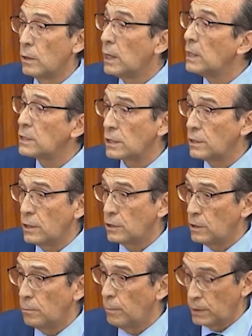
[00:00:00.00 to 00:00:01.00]
Es así de
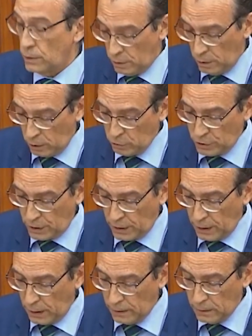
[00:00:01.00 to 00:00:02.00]
simple, señora
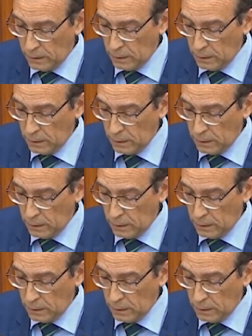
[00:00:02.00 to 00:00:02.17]
consejera.